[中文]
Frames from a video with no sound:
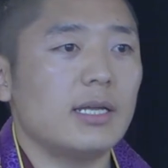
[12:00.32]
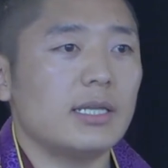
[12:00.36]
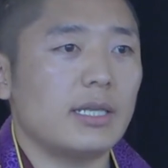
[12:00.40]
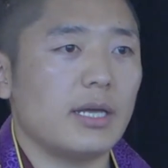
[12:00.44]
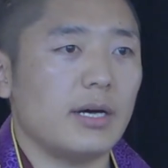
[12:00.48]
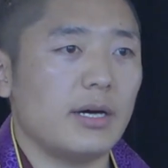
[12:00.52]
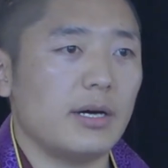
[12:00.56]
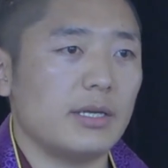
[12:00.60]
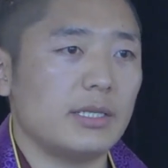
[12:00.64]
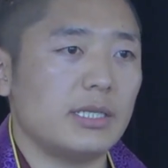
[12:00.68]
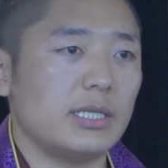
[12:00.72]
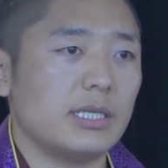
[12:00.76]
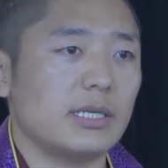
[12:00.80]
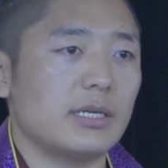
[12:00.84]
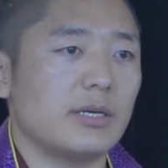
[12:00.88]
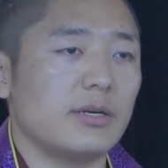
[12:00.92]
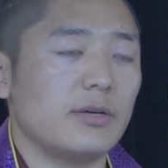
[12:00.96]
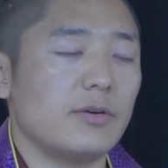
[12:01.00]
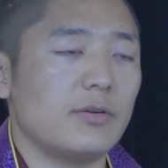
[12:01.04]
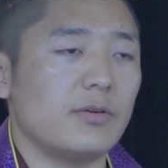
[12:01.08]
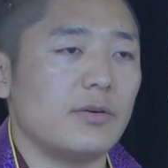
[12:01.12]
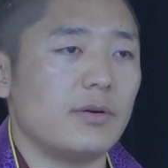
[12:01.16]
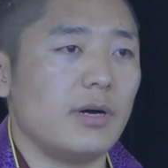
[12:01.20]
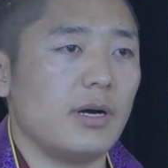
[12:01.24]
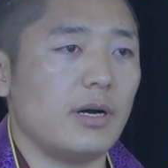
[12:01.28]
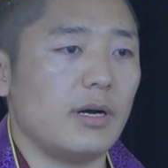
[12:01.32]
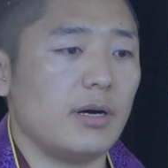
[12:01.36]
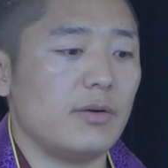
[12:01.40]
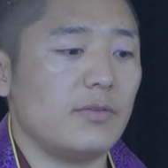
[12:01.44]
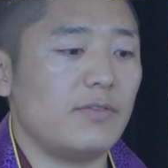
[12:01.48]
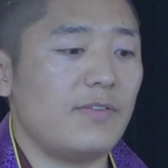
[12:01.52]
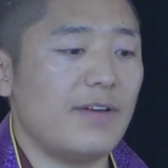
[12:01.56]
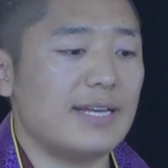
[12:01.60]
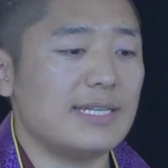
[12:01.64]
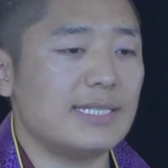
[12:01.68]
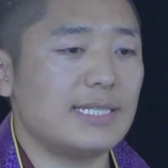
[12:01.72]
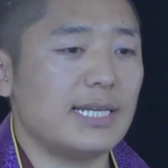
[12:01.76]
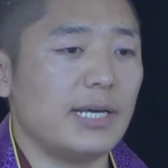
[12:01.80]
到这个呃
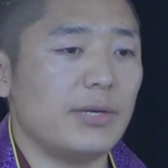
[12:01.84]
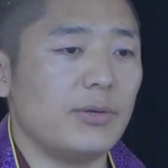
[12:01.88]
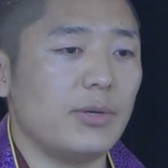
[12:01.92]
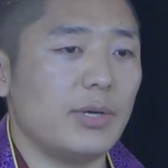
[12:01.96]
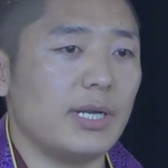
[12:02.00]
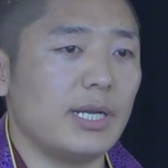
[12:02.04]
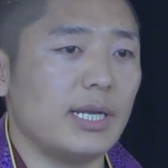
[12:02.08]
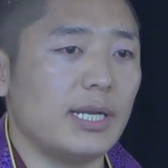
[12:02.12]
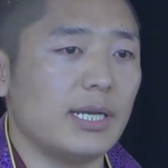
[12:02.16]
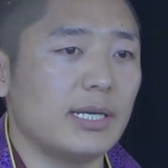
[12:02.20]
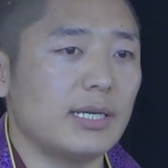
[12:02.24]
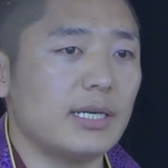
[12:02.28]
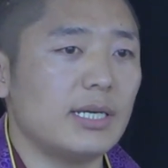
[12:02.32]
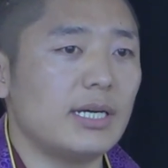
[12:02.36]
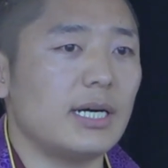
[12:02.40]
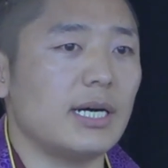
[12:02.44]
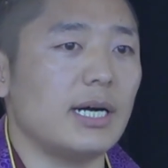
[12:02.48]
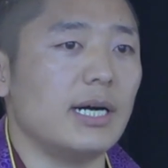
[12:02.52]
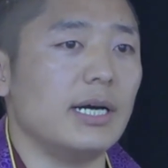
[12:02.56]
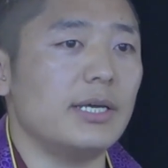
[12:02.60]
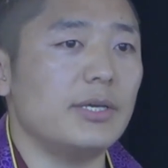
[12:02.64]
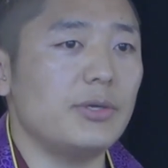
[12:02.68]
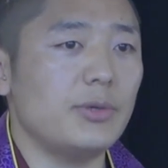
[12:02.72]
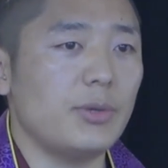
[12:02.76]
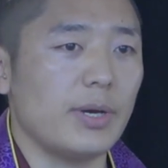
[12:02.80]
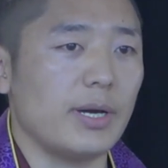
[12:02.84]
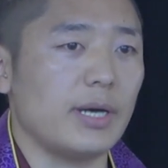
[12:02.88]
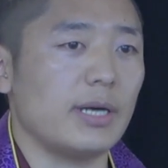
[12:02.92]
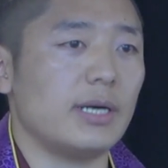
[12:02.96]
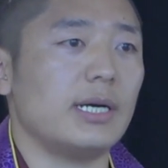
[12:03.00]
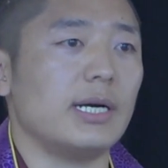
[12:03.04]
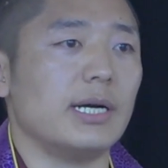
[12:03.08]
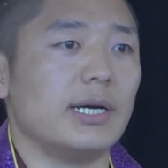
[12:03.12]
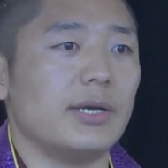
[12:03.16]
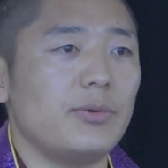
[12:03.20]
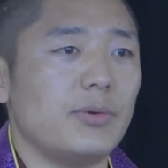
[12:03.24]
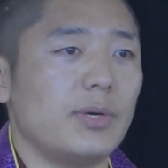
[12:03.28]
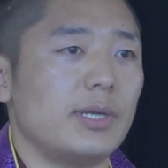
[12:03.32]
翻山越岭很远
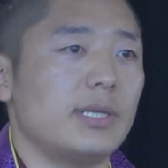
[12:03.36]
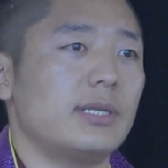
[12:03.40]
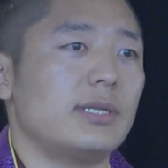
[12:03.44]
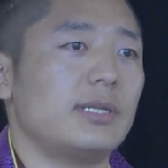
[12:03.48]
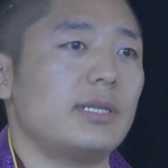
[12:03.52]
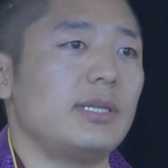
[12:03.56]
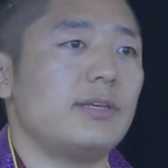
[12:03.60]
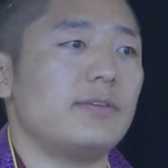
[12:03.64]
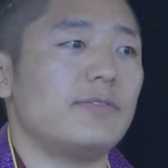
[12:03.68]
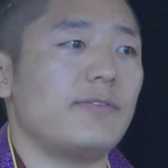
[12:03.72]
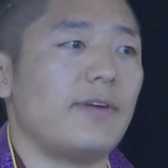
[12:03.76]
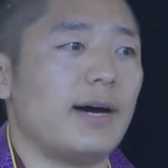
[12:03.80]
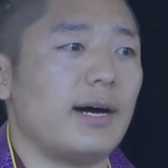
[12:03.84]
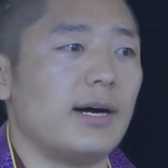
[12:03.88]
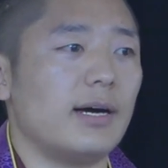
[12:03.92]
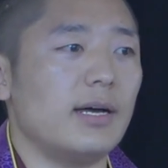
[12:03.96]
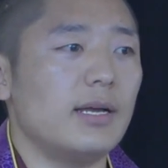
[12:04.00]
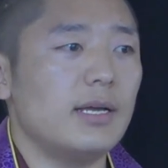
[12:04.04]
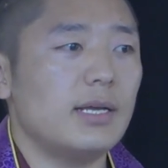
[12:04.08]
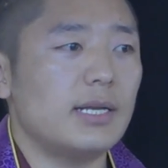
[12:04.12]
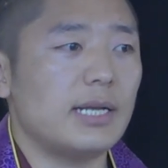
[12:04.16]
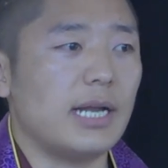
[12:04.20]
很远的地方，